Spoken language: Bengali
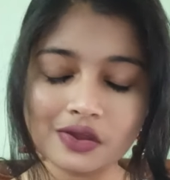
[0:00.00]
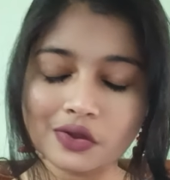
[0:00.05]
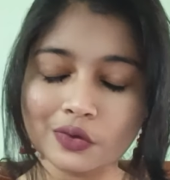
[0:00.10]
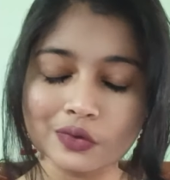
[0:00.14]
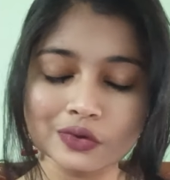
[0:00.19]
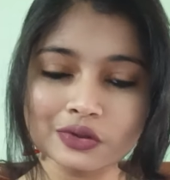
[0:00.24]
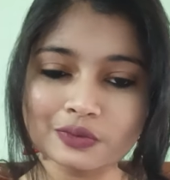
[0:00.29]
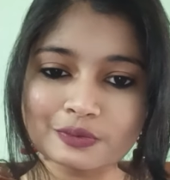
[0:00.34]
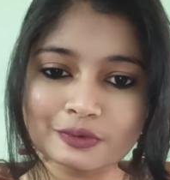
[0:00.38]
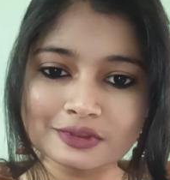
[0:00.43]

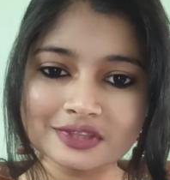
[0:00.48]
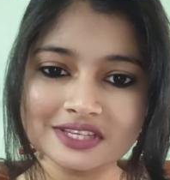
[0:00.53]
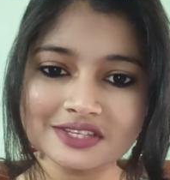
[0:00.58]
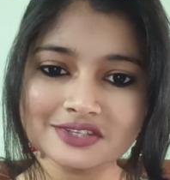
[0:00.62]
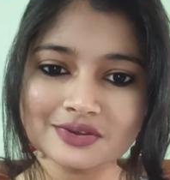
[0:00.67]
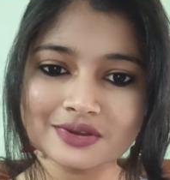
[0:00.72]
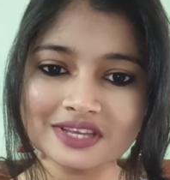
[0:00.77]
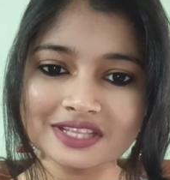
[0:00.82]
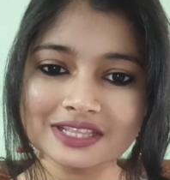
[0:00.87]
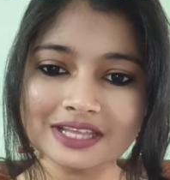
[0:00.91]
কোনো
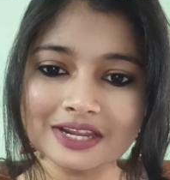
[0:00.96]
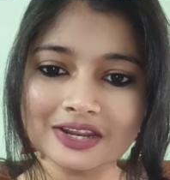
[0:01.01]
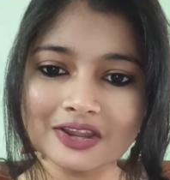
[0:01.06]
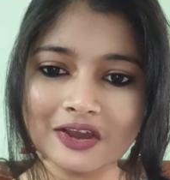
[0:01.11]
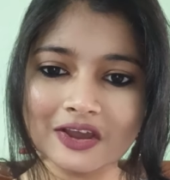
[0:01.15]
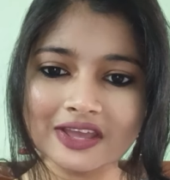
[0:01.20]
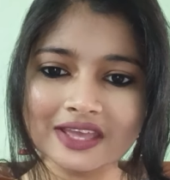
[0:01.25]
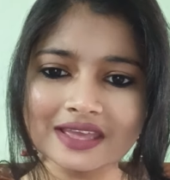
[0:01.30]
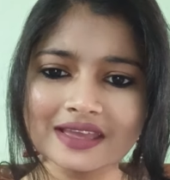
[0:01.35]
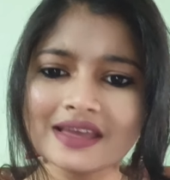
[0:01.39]
প্রতিযোগিতা
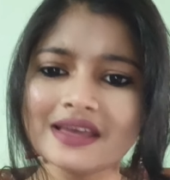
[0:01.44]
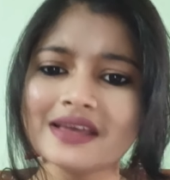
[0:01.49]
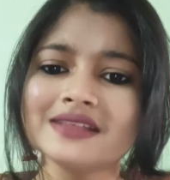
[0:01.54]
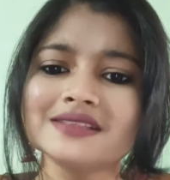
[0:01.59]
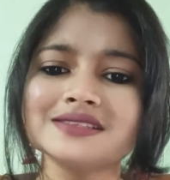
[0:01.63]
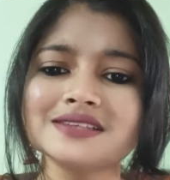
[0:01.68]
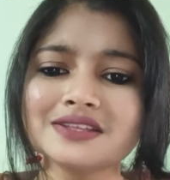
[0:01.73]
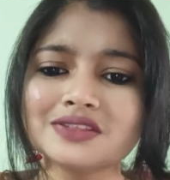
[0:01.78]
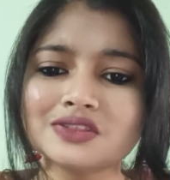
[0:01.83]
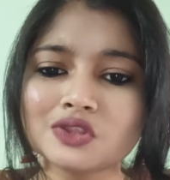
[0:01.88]
নয়
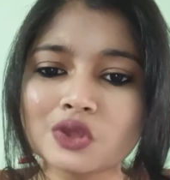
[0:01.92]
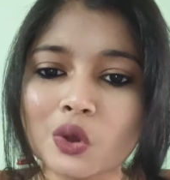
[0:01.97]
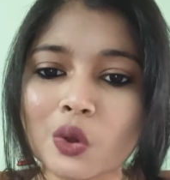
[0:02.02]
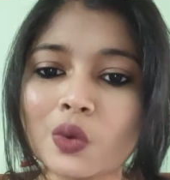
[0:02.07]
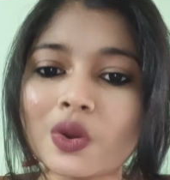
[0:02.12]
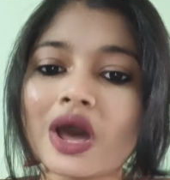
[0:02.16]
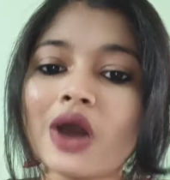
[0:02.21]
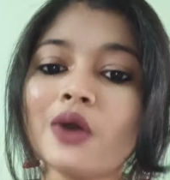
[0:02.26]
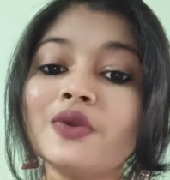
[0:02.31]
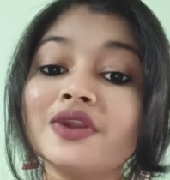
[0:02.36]
যে
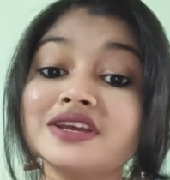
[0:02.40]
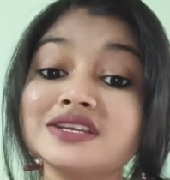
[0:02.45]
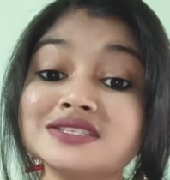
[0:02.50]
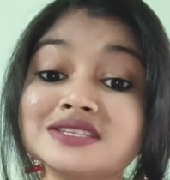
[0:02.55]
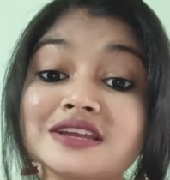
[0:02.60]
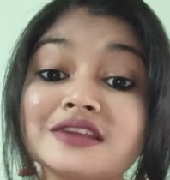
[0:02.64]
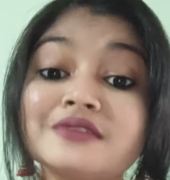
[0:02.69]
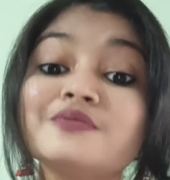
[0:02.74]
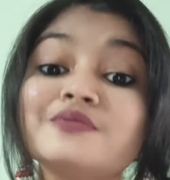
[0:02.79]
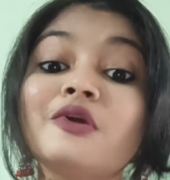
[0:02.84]
দৌড়াও
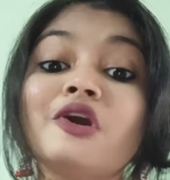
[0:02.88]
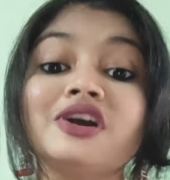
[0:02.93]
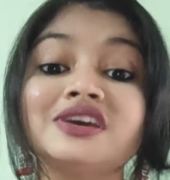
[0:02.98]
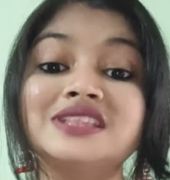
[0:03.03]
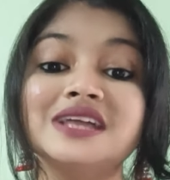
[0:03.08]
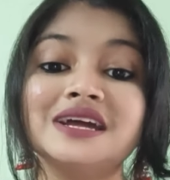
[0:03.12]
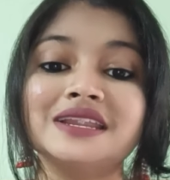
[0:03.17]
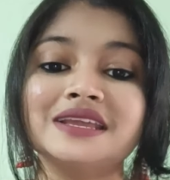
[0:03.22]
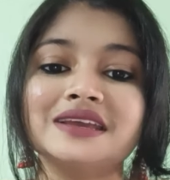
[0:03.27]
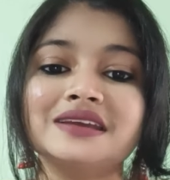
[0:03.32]
রেসের
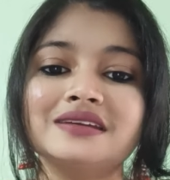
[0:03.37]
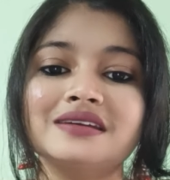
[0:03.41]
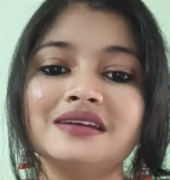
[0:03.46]
ময়দানে